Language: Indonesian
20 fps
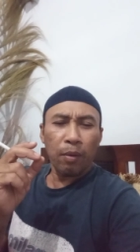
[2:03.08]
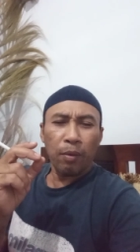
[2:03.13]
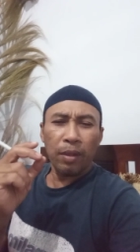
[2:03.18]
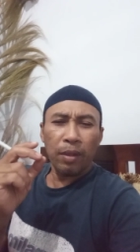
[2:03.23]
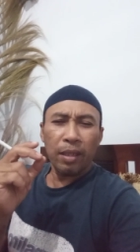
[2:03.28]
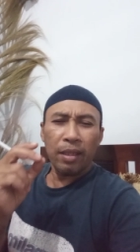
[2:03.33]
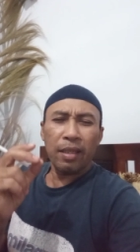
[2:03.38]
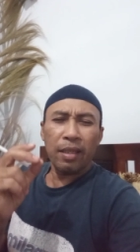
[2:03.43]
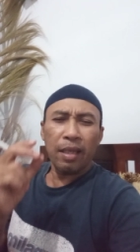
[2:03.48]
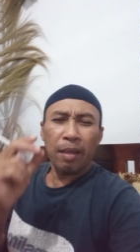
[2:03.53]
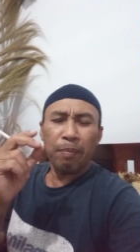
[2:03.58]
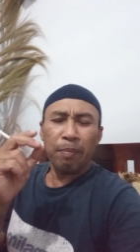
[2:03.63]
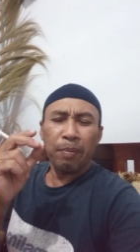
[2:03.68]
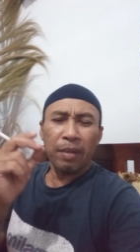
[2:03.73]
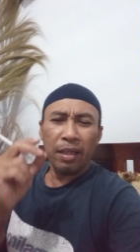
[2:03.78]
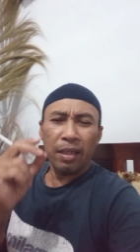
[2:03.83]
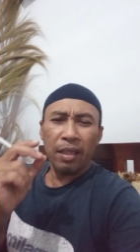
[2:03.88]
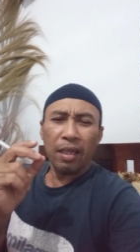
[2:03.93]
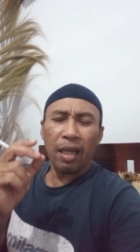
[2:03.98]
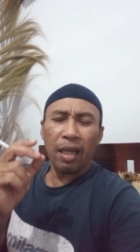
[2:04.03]
kuningnya
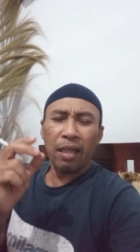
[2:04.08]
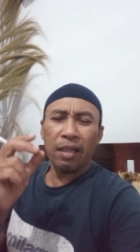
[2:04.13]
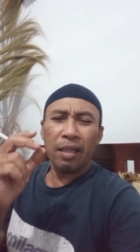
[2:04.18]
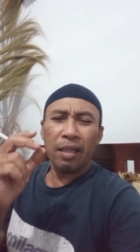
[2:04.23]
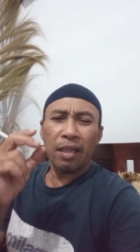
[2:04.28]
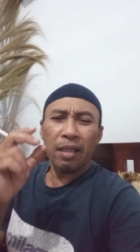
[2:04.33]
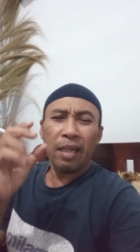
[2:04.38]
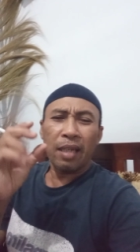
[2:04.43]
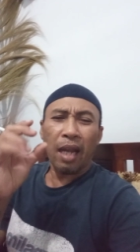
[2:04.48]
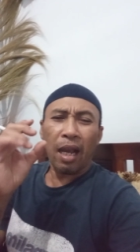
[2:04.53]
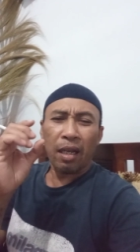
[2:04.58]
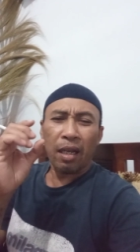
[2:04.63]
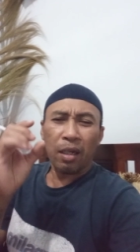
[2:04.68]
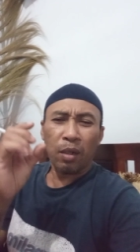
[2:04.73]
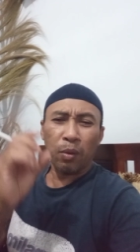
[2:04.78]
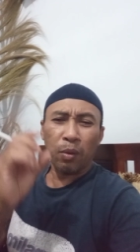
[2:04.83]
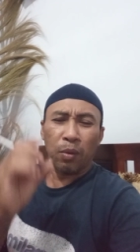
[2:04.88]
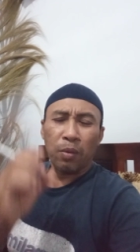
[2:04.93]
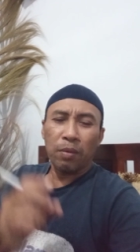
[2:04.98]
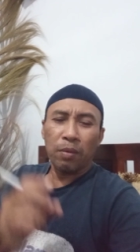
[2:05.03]
bening artinya tidak
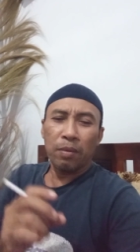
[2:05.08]
keruh